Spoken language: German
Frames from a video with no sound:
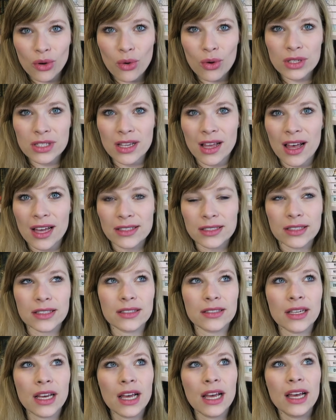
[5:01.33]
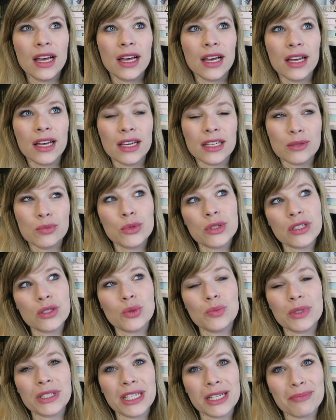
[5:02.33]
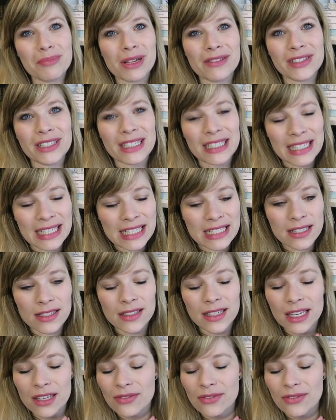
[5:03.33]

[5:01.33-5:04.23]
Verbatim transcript: großartig. Ich muss sie unbedingt mal wieder lesen.